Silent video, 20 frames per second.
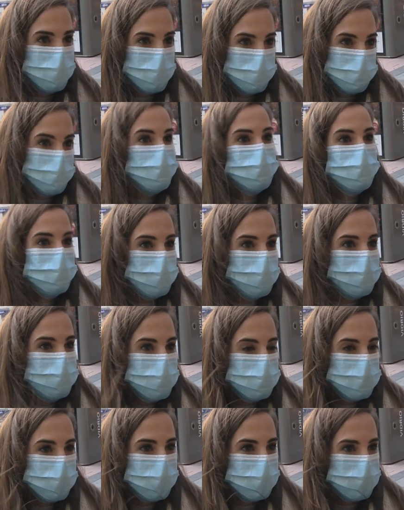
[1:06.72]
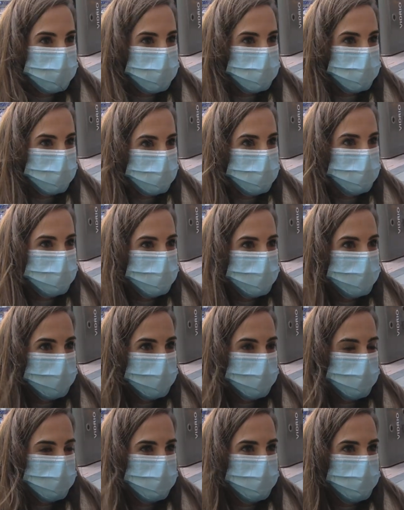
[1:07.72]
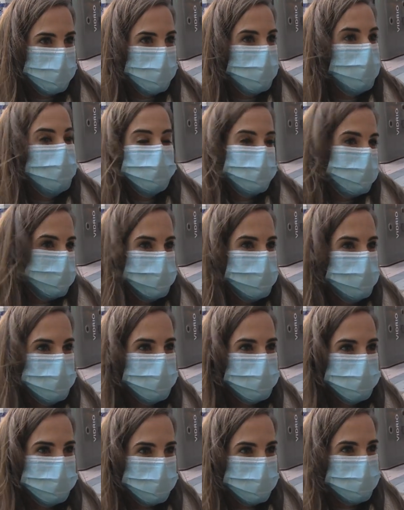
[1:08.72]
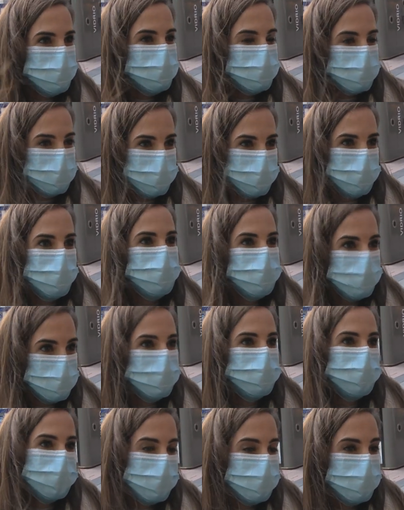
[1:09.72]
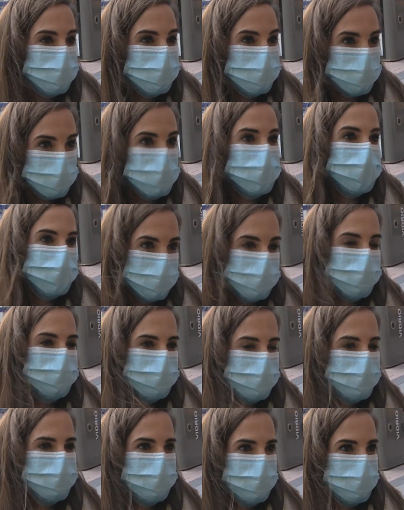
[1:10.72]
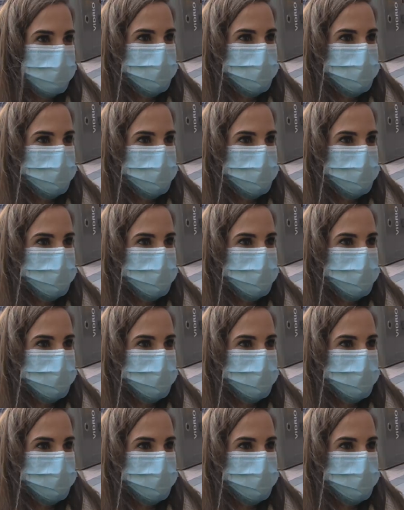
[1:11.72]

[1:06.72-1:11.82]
a ningún hombre por la calle. Eh, entonces no entiendo por qué un hombre nos tiene que decir a